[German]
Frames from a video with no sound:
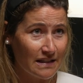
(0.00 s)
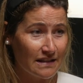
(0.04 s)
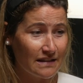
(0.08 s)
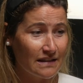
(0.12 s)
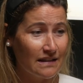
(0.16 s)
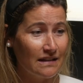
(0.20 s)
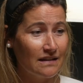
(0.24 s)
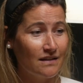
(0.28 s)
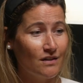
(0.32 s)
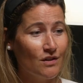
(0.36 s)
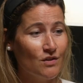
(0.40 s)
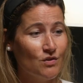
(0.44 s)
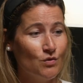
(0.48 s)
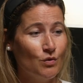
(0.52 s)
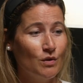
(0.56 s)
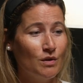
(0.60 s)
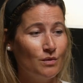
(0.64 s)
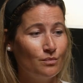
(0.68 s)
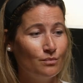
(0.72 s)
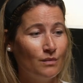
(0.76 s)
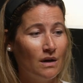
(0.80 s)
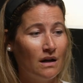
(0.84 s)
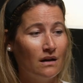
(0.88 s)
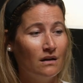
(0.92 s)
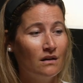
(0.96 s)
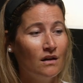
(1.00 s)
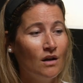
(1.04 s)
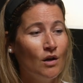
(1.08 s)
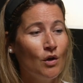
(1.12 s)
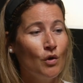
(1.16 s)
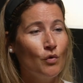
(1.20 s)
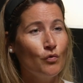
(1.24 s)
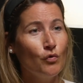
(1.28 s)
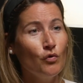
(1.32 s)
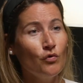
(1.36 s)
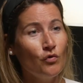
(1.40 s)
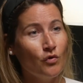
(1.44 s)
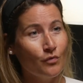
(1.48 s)
wichtig, da sollte man
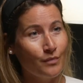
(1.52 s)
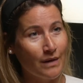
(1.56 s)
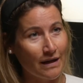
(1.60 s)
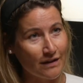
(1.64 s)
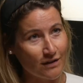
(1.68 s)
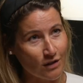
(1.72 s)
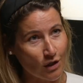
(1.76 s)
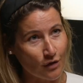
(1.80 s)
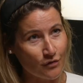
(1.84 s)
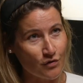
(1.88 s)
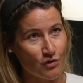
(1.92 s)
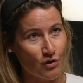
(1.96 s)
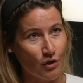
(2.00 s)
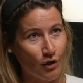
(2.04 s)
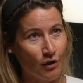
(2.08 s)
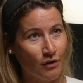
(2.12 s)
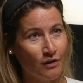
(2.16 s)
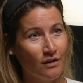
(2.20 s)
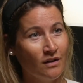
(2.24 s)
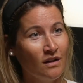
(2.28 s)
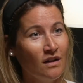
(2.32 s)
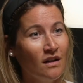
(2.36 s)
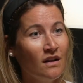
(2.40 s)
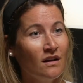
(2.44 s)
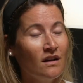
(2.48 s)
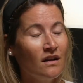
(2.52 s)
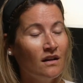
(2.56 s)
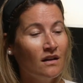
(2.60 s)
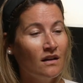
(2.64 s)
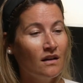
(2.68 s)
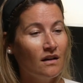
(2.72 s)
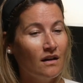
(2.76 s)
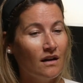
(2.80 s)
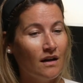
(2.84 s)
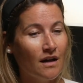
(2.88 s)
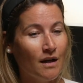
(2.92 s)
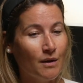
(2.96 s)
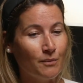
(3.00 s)
viel, viel mehr drauf schauen.
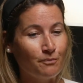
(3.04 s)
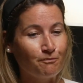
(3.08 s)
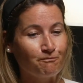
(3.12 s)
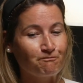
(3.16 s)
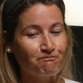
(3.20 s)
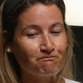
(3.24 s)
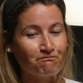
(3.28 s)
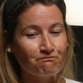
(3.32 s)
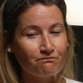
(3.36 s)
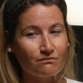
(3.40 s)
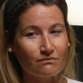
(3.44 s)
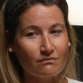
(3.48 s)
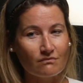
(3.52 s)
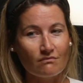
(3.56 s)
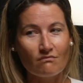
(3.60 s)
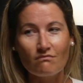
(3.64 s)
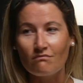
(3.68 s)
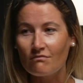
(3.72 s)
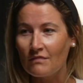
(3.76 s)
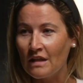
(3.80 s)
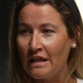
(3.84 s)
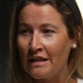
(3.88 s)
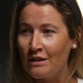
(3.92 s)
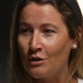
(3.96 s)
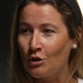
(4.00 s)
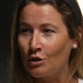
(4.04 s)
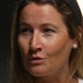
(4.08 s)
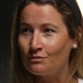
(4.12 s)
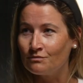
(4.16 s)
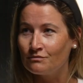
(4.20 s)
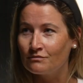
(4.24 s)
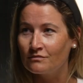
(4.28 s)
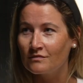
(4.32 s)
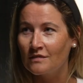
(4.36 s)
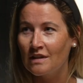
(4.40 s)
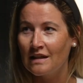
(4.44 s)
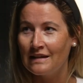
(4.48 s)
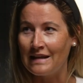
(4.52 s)
Ähm, ja,
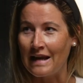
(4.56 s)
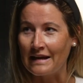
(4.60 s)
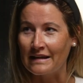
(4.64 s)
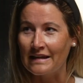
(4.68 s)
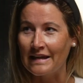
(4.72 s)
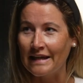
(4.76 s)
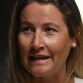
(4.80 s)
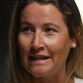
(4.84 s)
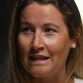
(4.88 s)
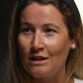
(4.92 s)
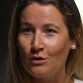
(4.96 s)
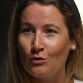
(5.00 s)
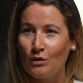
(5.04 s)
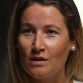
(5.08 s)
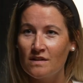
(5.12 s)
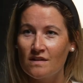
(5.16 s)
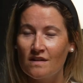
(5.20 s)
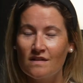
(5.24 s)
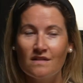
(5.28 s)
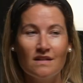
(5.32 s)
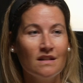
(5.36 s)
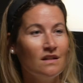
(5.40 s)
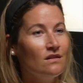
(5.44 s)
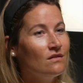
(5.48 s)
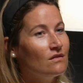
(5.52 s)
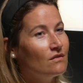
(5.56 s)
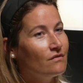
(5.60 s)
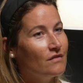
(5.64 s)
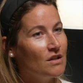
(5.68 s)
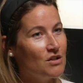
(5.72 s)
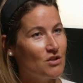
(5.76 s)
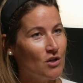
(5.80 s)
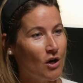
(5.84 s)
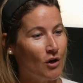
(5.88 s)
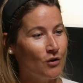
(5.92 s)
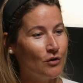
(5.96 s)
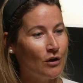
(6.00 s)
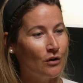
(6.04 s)
lange Rede, kurzer Sinn, wir
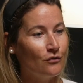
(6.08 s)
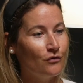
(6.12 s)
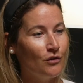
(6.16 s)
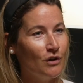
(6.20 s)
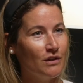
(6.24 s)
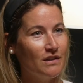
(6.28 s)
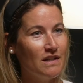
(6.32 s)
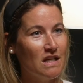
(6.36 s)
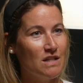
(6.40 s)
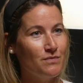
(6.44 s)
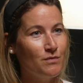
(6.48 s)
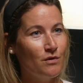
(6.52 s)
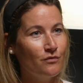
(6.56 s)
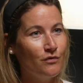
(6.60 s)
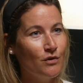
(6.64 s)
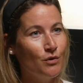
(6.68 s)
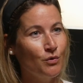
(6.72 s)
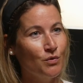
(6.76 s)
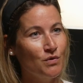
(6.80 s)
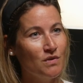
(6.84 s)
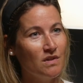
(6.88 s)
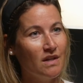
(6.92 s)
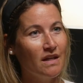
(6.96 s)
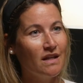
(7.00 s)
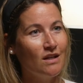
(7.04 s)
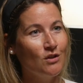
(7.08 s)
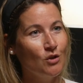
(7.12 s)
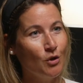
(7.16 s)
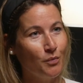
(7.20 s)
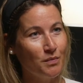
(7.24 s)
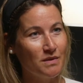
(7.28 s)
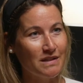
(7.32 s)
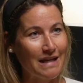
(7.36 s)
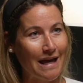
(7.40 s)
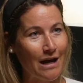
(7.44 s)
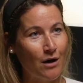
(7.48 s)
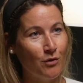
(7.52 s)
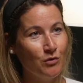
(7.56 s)
schauen einfach, dass wir für unsere
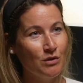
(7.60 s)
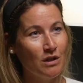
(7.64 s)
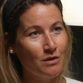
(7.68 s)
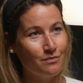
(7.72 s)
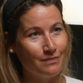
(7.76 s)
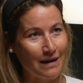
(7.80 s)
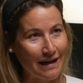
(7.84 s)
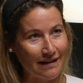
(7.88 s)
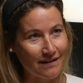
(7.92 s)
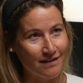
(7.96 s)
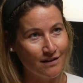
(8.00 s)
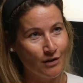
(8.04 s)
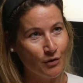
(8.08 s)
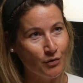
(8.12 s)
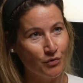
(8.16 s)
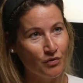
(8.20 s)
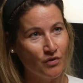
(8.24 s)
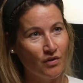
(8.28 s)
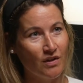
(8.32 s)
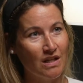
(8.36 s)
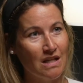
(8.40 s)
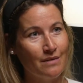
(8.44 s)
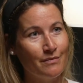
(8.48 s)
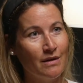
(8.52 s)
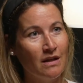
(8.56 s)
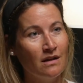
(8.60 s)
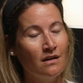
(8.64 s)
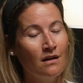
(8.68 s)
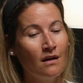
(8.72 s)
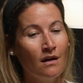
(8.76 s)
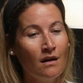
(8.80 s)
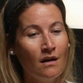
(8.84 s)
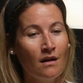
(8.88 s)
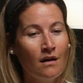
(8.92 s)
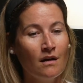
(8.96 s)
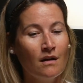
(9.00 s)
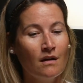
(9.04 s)
knapp 300 Partnerunternehmen